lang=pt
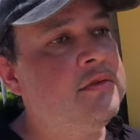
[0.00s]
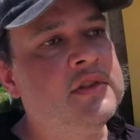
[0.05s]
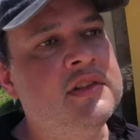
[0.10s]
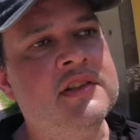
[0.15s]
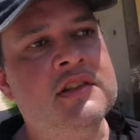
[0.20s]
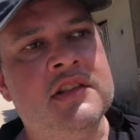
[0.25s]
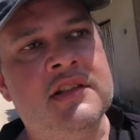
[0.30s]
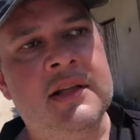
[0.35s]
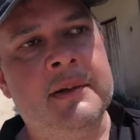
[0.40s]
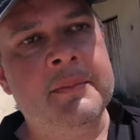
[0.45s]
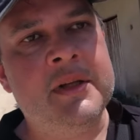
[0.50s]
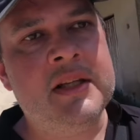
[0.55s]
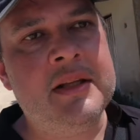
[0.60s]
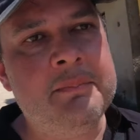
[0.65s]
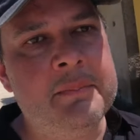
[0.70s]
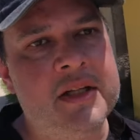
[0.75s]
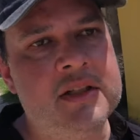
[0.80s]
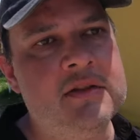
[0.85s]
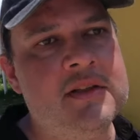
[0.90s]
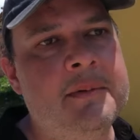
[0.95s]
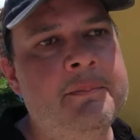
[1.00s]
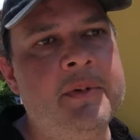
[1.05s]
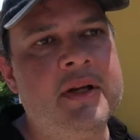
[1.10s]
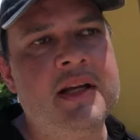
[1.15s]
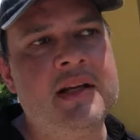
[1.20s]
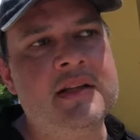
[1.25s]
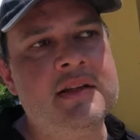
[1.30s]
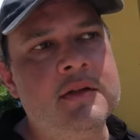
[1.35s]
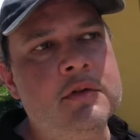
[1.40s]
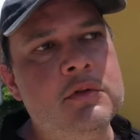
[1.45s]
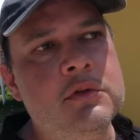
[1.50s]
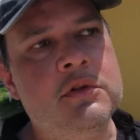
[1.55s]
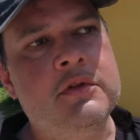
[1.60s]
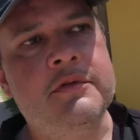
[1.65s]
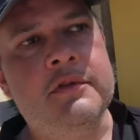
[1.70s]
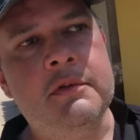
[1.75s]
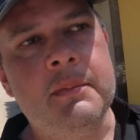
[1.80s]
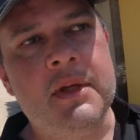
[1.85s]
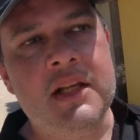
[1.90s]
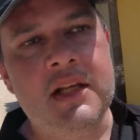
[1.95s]
você já está bem perto da praia da Coroa
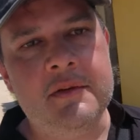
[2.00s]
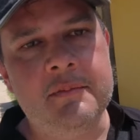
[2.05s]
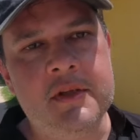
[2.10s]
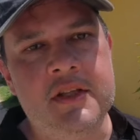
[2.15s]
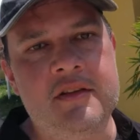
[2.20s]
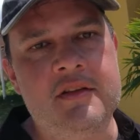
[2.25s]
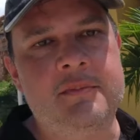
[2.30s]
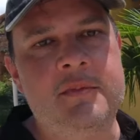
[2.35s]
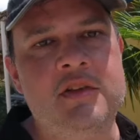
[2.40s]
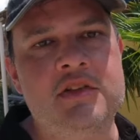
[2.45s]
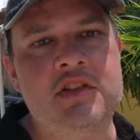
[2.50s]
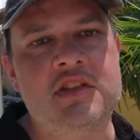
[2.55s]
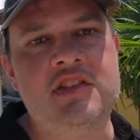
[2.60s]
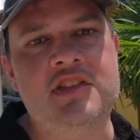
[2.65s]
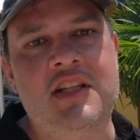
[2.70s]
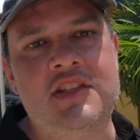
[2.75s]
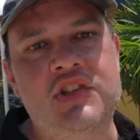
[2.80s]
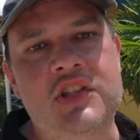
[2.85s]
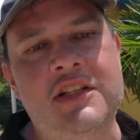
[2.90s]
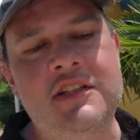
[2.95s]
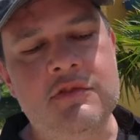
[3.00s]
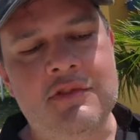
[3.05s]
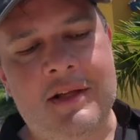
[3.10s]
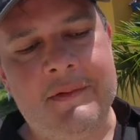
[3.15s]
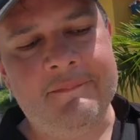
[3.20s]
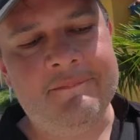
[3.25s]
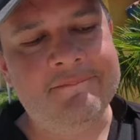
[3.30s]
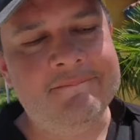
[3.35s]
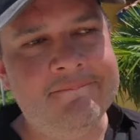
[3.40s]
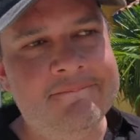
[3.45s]
Vermelha mesmo. A gente está chegando lá.